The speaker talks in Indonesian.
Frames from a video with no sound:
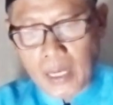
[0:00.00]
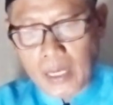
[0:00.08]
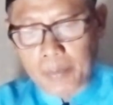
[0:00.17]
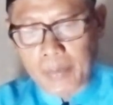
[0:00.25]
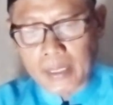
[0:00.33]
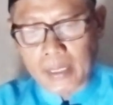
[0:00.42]

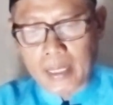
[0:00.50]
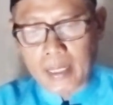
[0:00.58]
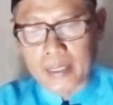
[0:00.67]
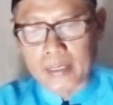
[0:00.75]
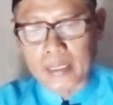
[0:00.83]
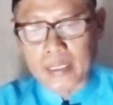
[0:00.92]

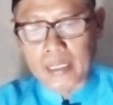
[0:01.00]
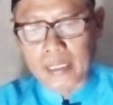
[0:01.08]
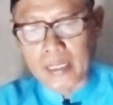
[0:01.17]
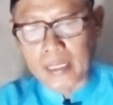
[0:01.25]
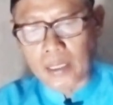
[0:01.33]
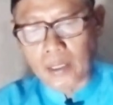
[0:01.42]
almar'ah
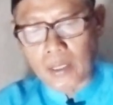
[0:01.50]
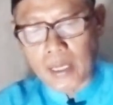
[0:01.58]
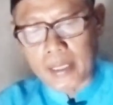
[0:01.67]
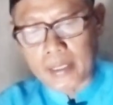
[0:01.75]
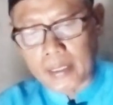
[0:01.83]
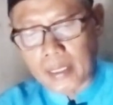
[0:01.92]
jadi kalau
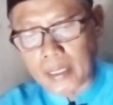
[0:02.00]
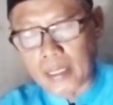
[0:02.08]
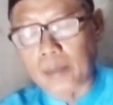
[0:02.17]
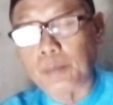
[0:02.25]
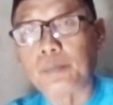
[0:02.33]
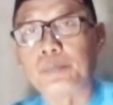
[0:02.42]

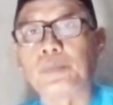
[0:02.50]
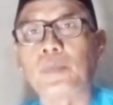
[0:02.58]
anda